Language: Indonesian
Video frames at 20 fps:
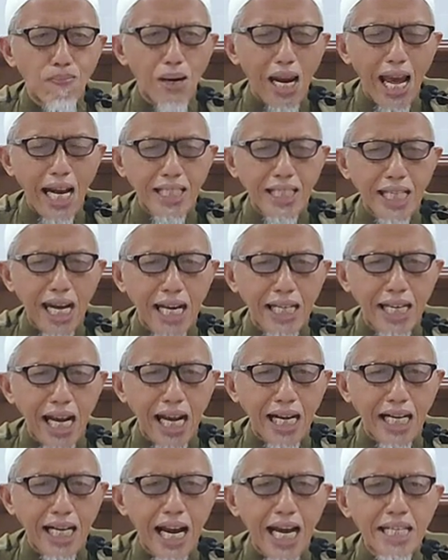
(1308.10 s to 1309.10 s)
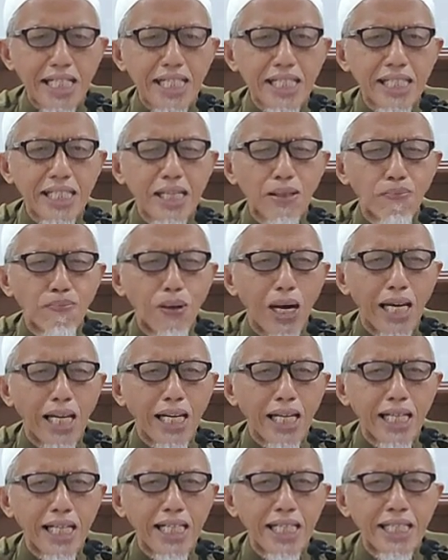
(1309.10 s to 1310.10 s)
melaksanakan
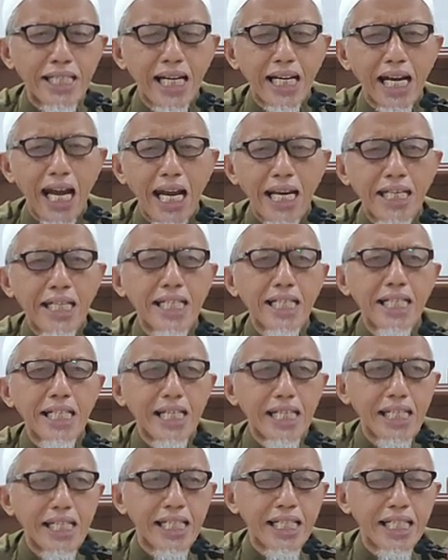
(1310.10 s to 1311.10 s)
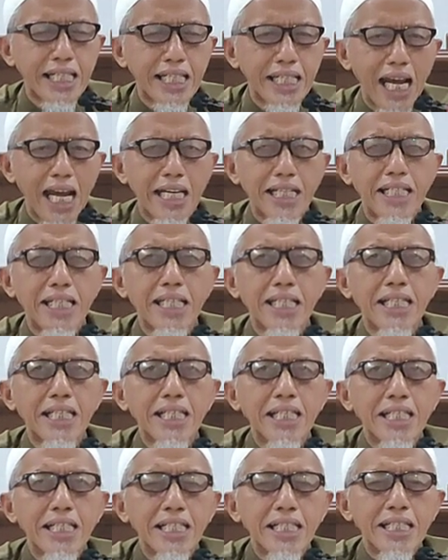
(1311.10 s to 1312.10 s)
dibarengi dengan keinginan
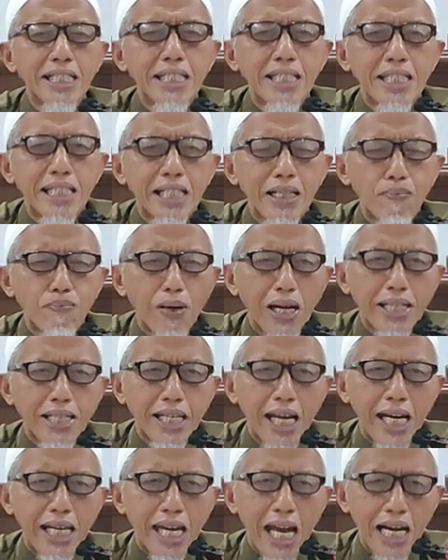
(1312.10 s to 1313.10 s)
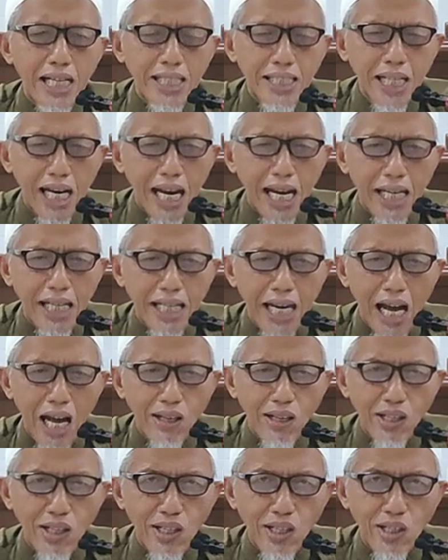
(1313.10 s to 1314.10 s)
kepada yang selain
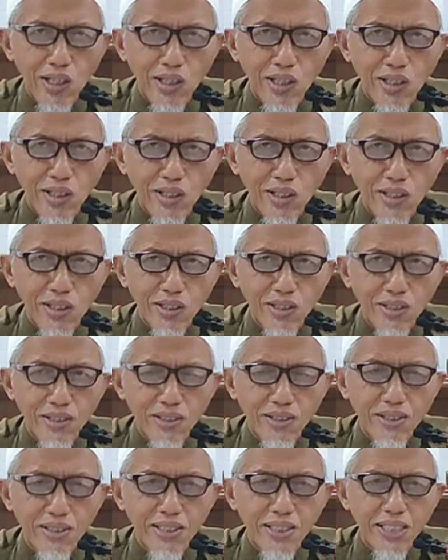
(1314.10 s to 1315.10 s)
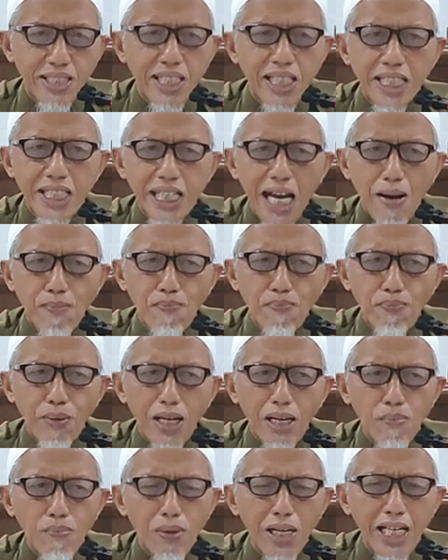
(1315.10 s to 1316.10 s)
Allah di
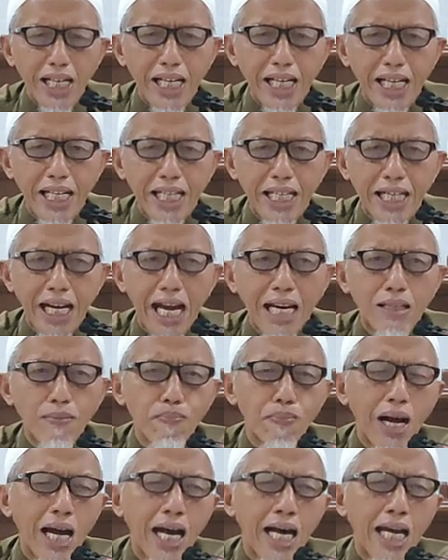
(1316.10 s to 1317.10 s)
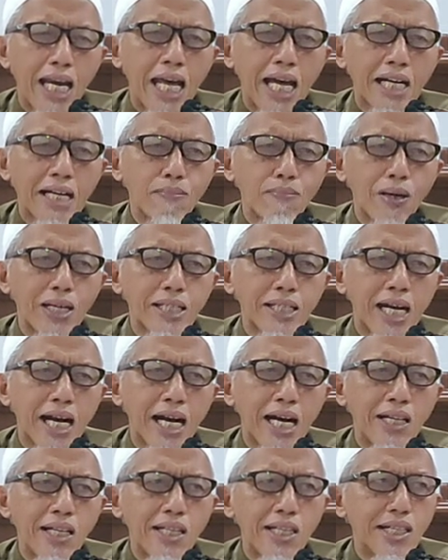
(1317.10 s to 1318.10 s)
samping menginginkan pahala
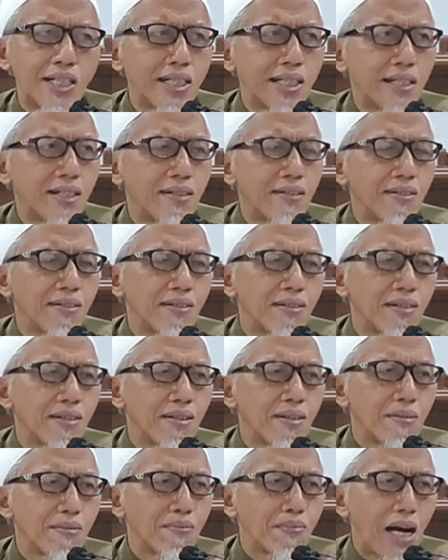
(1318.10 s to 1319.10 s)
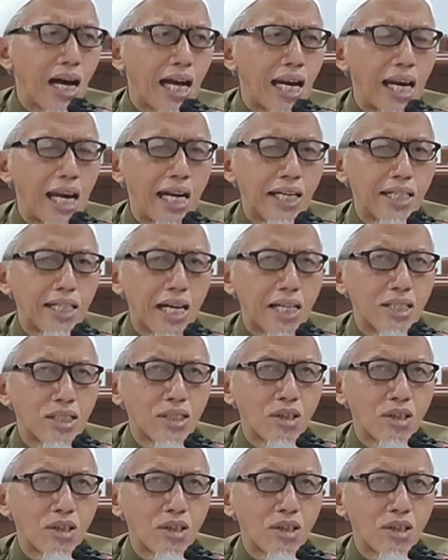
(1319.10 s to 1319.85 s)
kepada Allah pahalanya